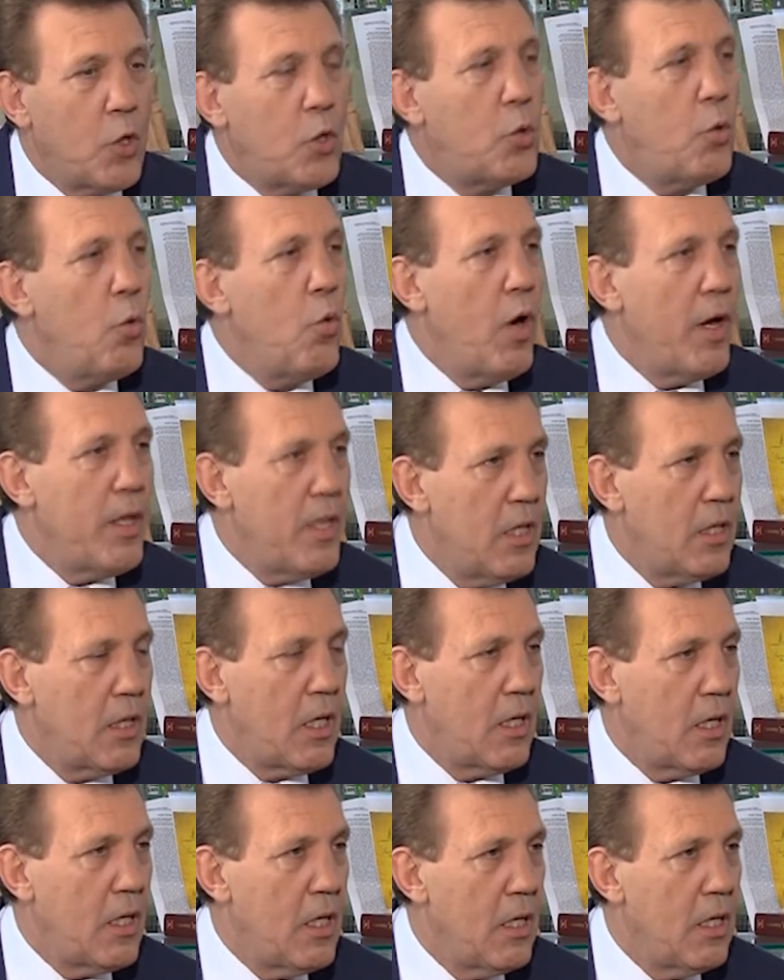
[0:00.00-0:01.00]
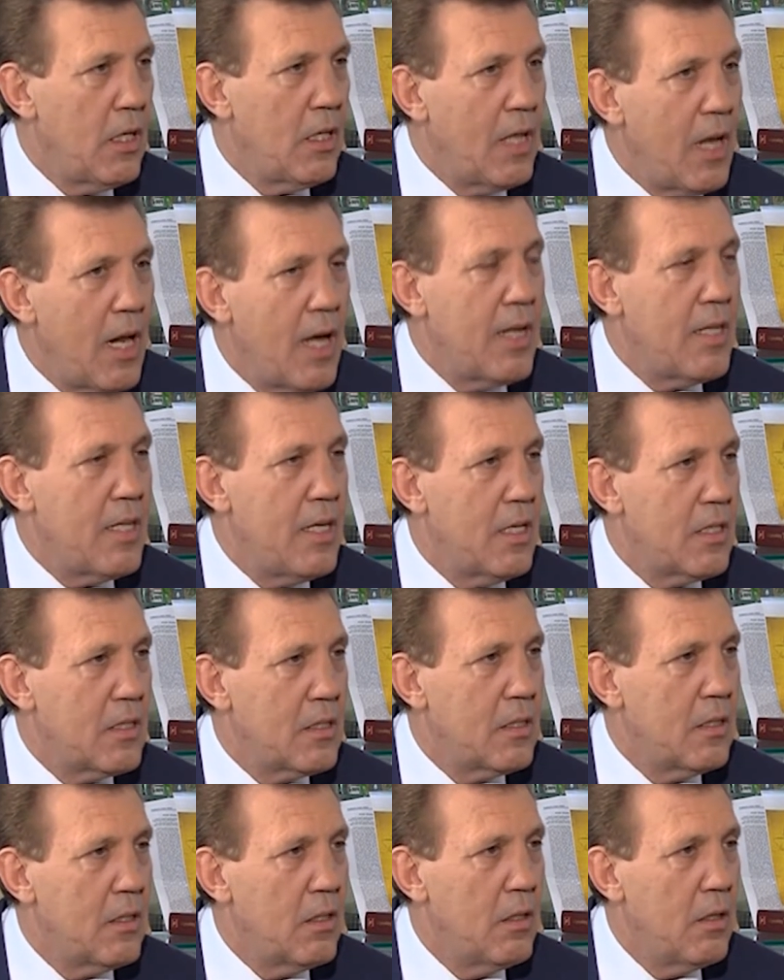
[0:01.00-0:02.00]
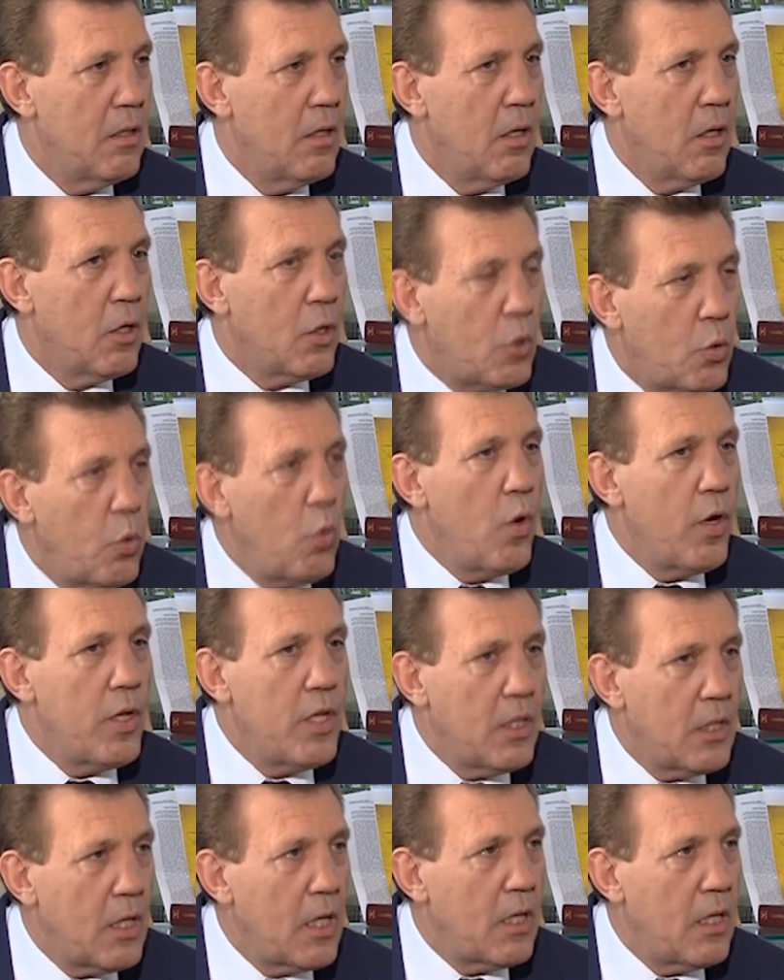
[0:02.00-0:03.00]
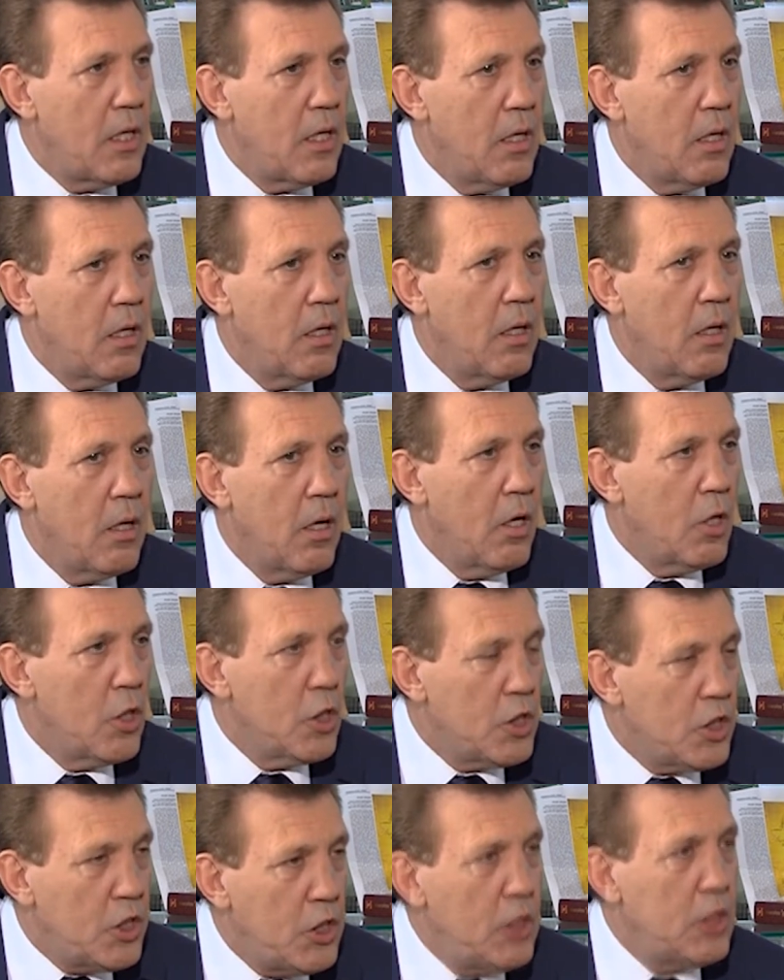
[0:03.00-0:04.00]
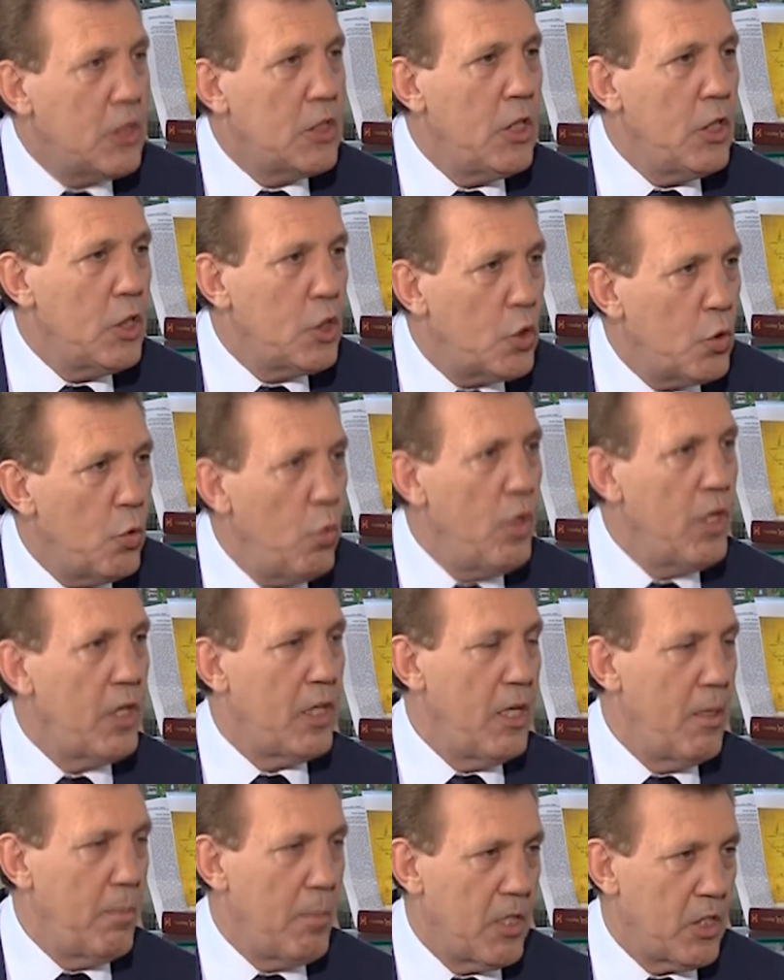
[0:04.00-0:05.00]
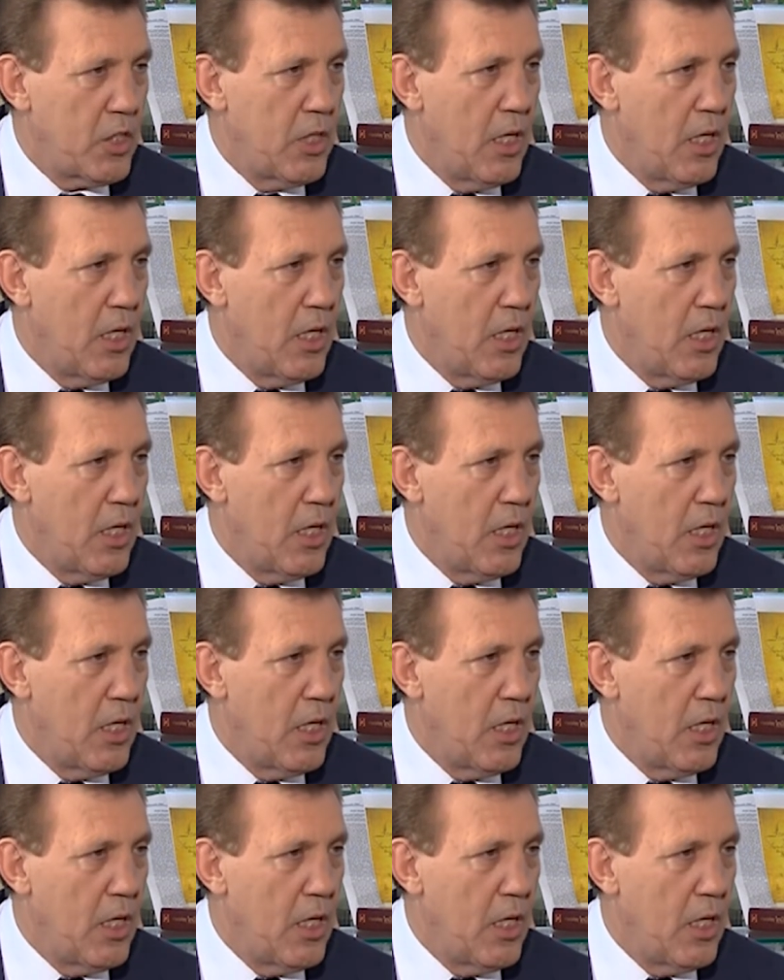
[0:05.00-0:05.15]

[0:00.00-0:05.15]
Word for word: Кто они такие для Одессы? Кто они такие? Чистые жулики и